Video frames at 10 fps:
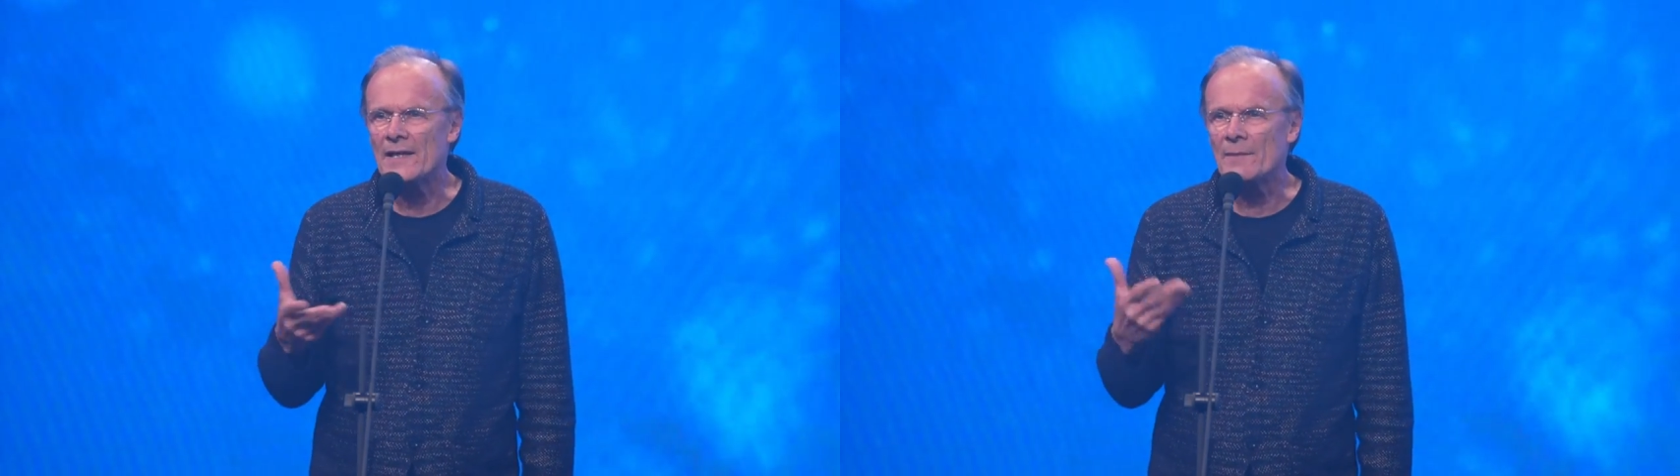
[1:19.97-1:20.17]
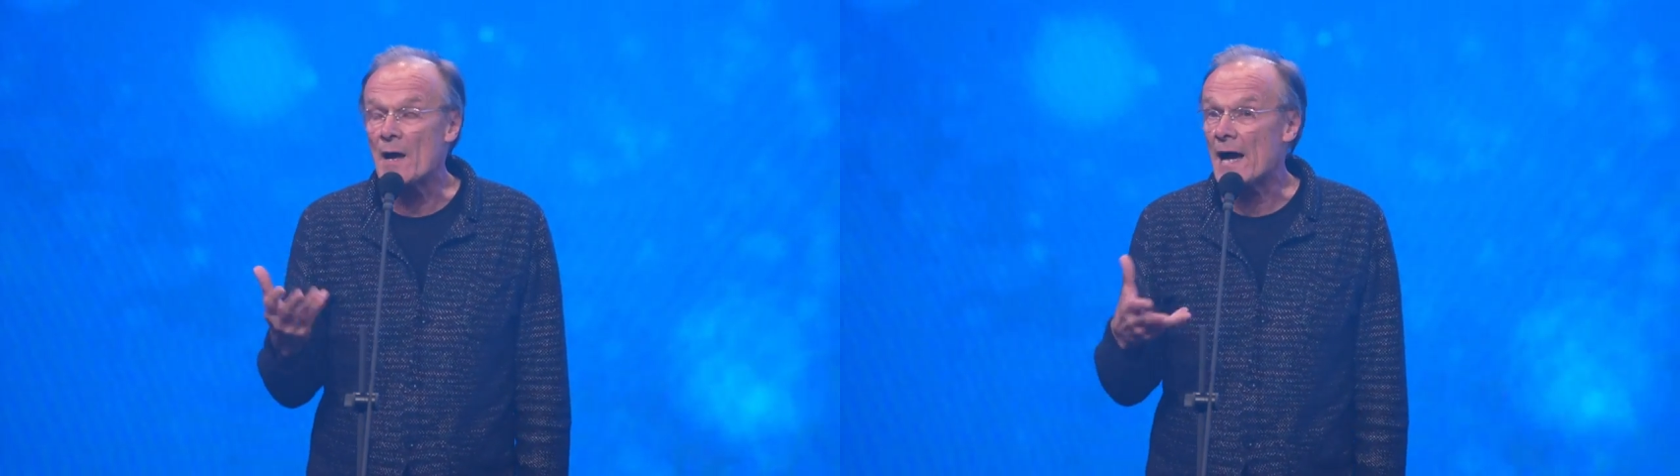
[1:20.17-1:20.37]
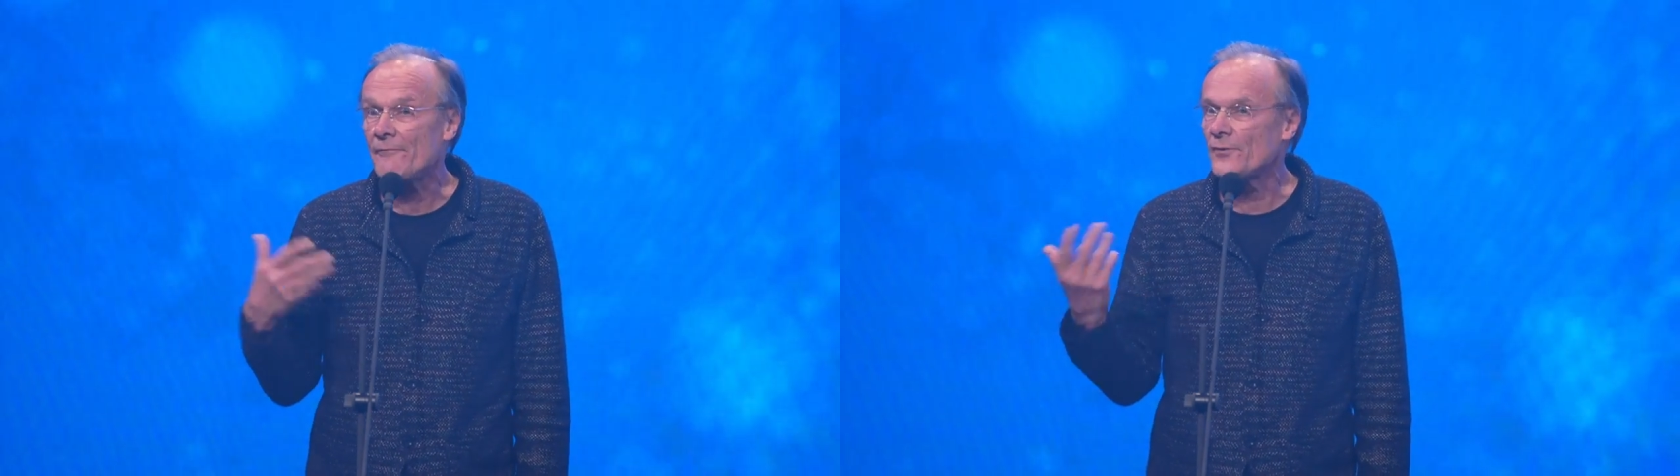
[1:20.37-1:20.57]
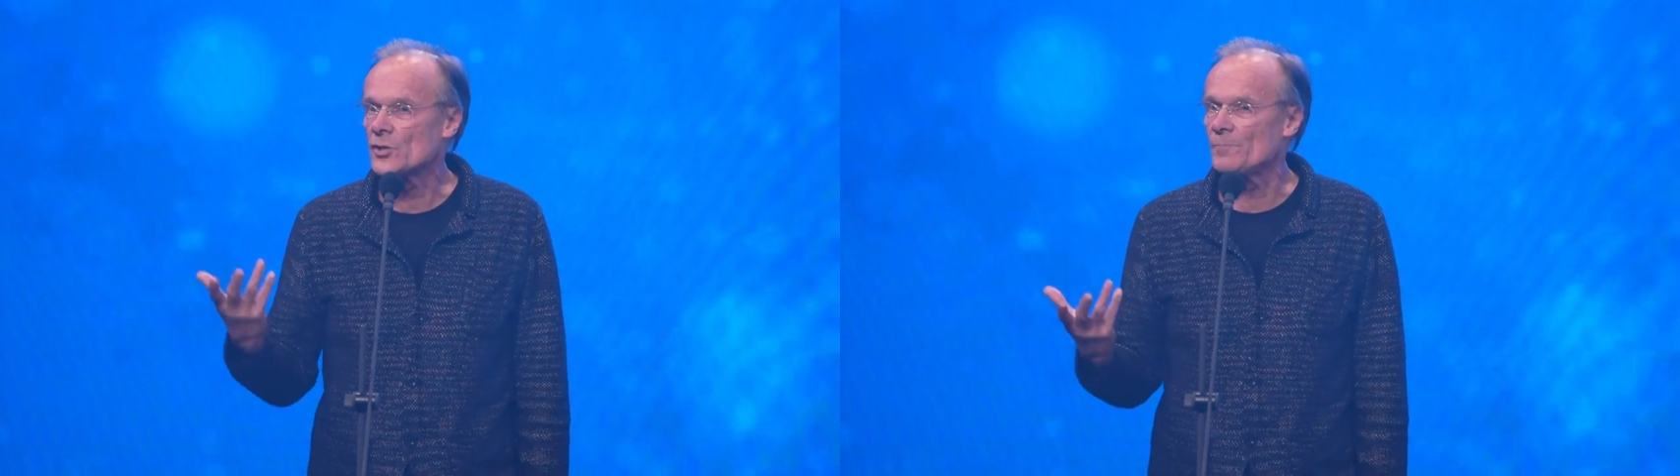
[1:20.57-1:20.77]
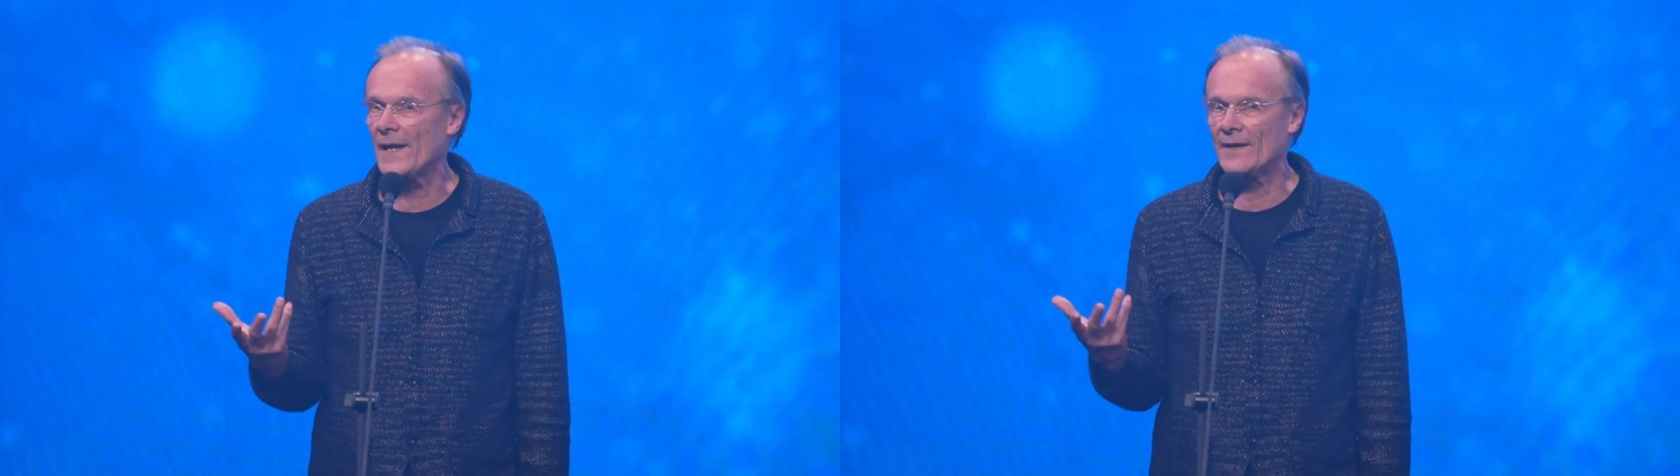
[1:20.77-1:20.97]
im
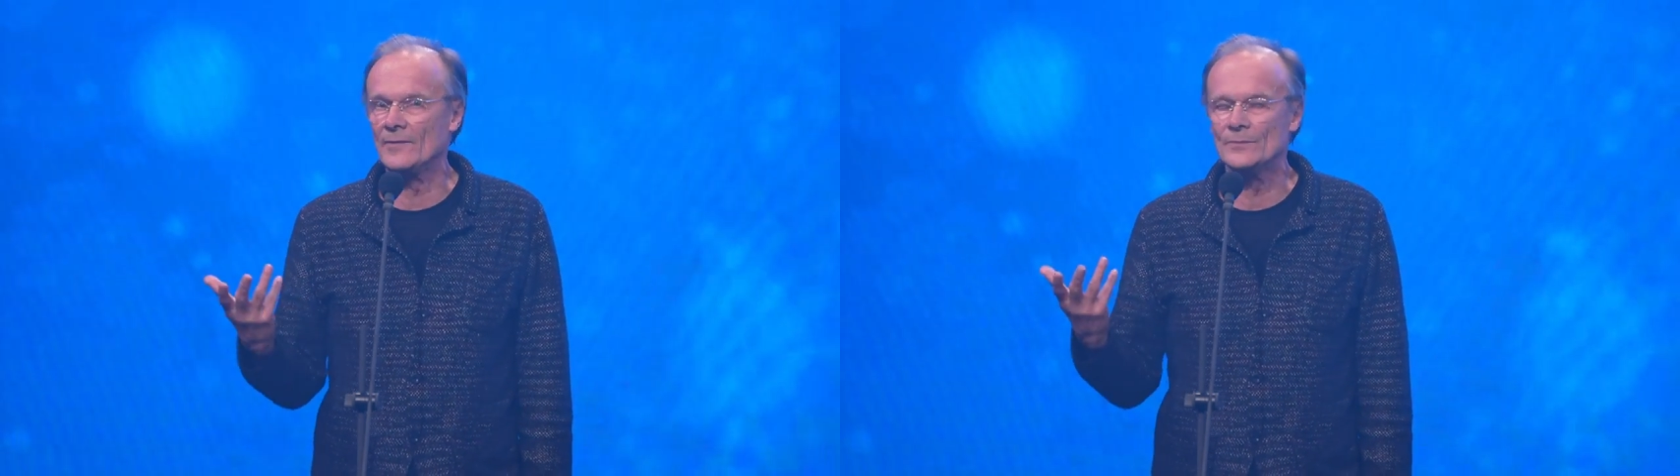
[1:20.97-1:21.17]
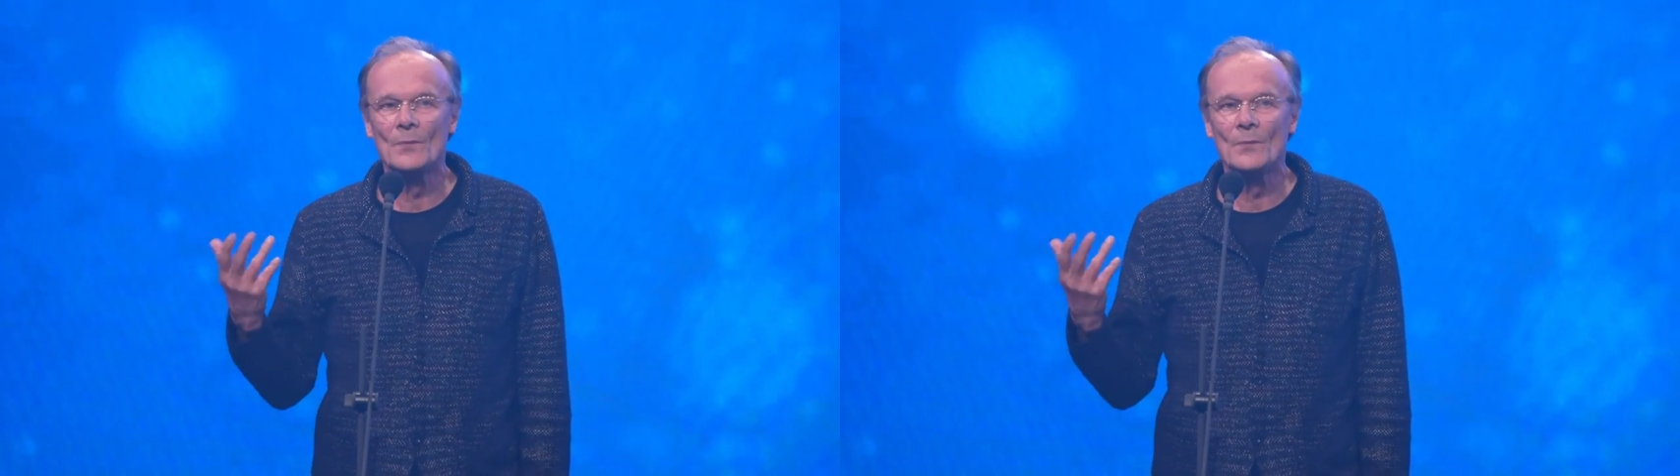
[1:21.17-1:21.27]
Haifischbecken.